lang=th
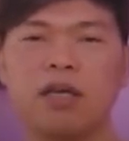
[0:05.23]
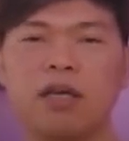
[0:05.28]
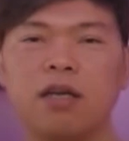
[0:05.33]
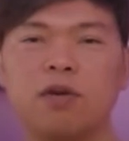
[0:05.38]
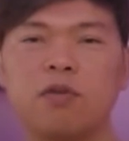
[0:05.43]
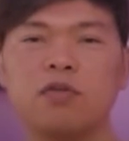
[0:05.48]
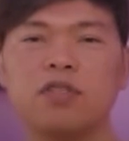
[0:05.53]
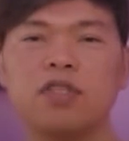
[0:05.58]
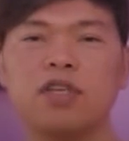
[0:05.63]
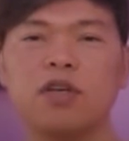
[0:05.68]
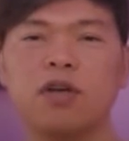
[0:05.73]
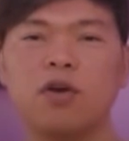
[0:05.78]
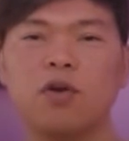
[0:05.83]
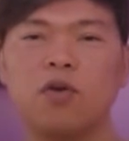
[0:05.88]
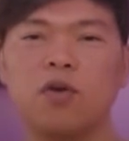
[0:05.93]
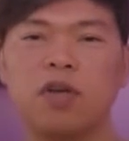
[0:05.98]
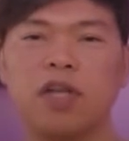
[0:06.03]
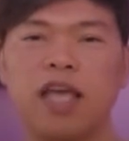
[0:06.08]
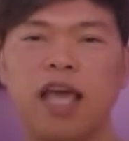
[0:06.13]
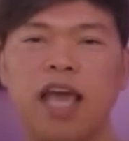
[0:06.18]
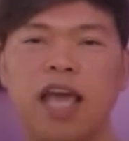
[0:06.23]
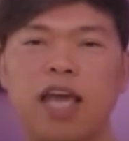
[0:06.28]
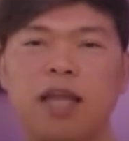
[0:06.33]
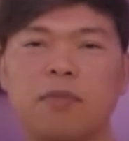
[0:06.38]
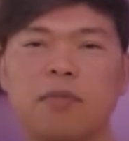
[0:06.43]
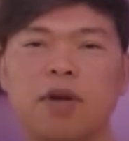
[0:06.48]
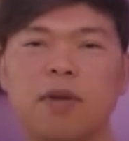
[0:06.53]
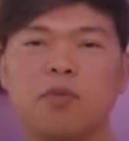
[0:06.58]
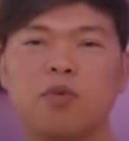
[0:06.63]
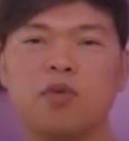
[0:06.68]
รู้สึกโกรธแค้น
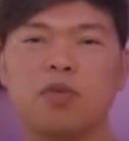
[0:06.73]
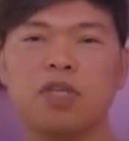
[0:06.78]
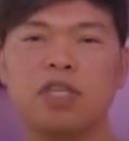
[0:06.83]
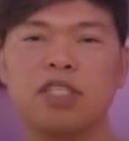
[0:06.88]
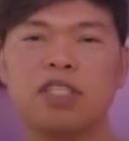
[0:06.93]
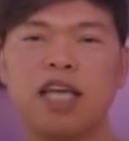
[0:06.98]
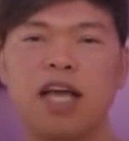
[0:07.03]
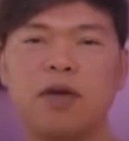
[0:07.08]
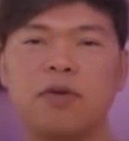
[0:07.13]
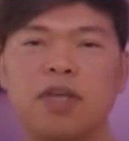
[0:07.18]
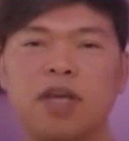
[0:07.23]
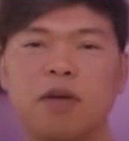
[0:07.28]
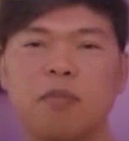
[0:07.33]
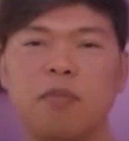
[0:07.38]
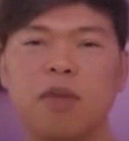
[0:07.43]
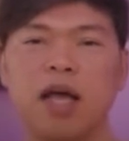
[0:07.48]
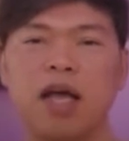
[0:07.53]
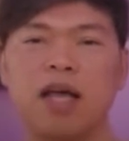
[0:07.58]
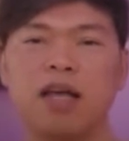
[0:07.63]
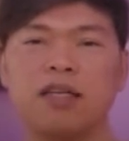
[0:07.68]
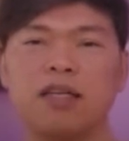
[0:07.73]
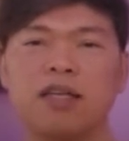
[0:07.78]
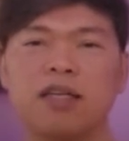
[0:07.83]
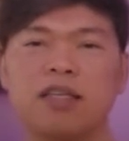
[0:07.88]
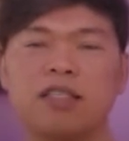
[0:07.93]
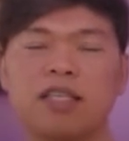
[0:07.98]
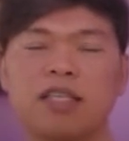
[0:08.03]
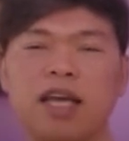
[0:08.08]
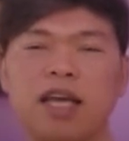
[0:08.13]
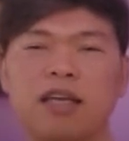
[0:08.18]
พระพุทธเจ้าอย่างมากเนื่
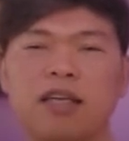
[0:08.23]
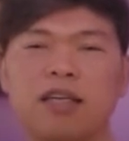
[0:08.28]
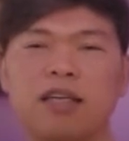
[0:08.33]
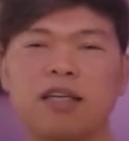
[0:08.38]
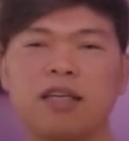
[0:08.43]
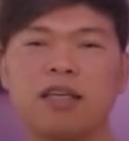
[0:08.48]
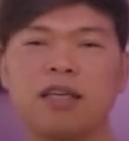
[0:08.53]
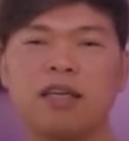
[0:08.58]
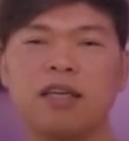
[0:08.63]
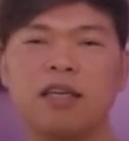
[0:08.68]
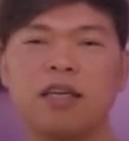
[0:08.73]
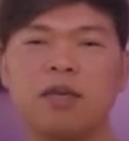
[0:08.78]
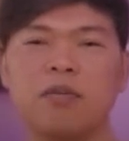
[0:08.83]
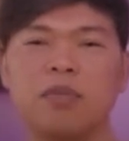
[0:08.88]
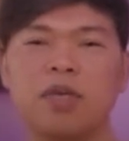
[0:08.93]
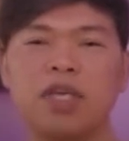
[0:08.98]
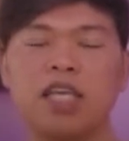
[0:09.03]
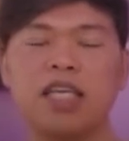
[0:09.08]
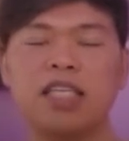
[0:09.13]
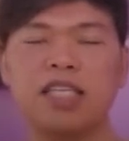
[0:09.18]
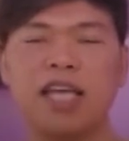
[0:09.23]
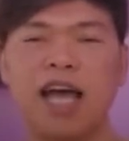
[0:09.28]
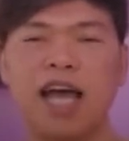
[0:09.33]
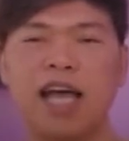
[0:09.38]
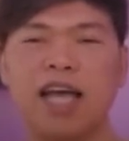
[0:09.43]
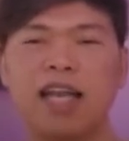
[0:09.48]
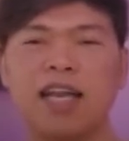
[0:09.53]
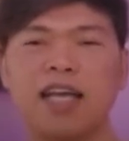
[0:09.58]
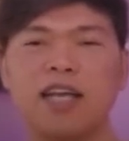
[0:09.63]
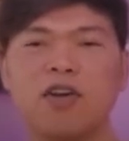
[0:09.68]
องจากพี่ชา
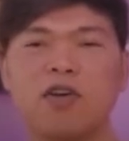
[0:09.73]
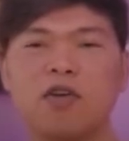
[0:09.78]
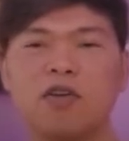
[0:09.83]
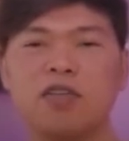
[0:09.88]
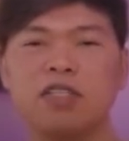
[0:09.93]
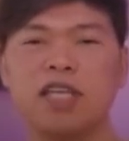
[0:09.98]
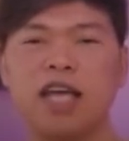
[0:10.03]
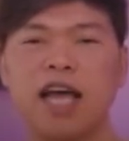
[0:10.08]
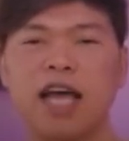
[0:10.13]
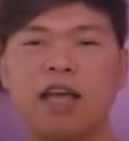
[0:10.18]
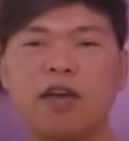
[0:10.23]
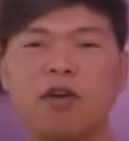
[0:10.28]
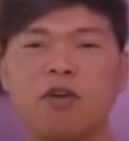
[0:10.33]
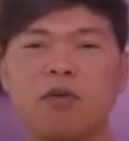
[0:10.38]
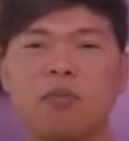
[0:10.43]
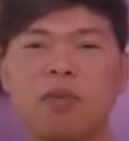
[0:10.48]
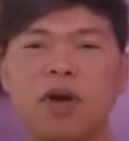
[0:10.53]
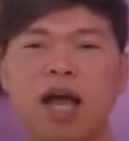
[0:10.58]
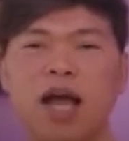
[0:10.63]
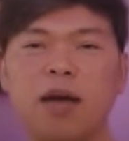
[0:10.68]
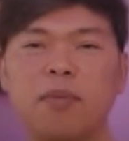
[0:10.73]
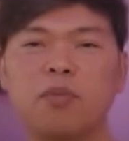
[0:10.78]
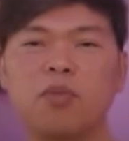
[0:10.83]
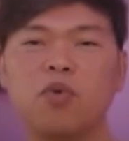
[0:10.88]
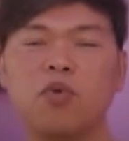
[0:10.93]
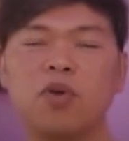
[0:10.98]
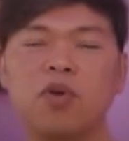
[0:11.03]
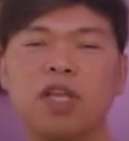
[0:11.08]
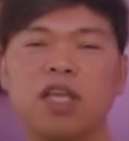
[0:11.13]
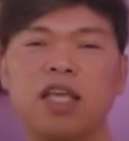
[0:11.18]
ยและน้องชายของพราหมณ์
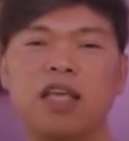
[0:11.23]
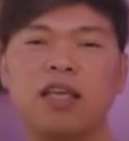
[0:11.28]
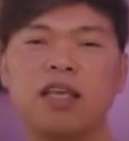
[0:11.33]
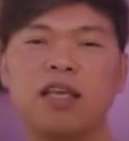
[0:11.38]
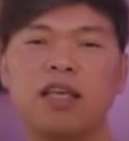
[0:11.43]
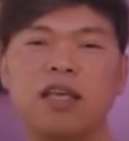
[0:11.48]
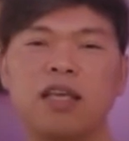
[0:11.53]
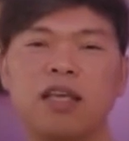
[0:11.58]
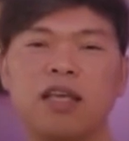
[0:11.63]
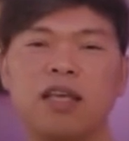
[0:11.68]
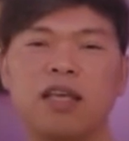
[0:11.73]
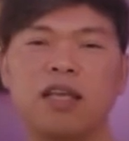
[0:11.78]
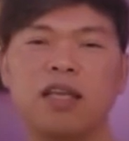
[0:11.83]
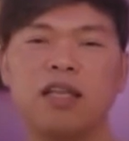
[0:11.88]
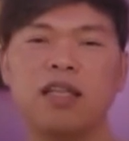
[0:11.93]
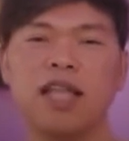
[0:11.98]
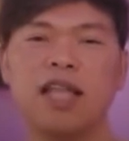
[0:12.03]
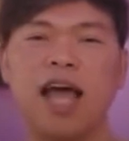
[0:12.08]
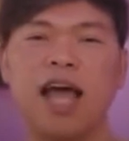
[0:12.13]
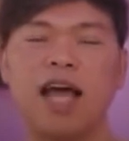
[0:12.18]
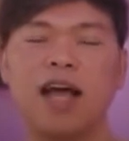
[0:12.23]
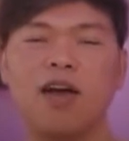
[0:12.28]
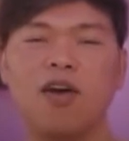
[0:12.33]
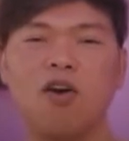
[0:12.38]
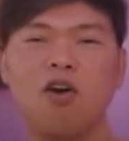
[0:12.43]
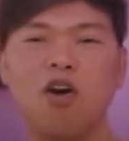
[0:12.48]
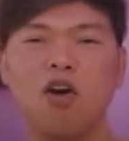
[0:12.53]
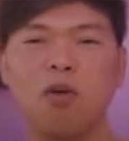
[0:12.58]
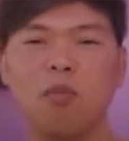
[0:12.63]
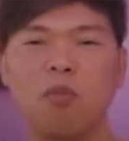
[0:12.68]
ผู้นี้ต่าง
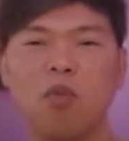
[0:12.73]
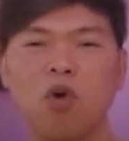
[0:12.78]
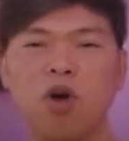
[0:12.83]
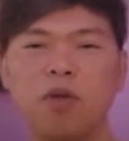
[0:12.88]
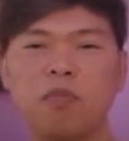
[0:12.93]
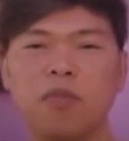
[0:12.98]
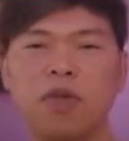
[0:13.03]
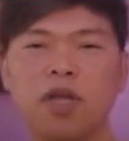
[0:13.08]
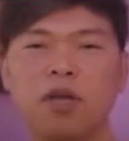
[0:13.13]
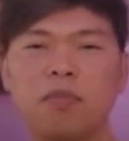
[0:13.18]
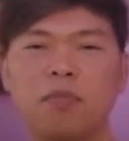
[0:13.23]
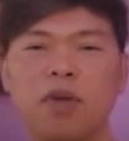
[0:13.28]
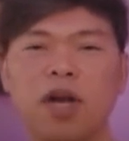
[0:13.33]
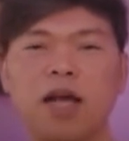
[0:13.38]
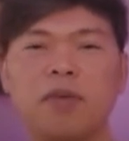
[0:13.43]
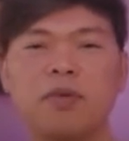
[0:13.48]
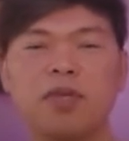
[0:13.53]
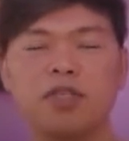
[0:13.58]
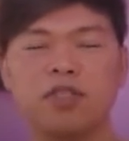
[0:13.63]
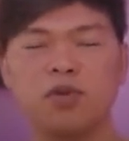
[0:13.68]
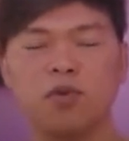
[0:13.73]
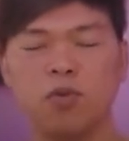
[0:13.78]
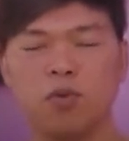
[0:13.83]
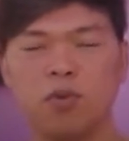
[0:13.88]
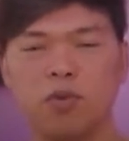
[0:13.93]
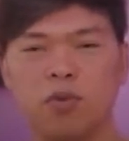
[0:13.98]
ออกบวชเป็นพระภิกษุ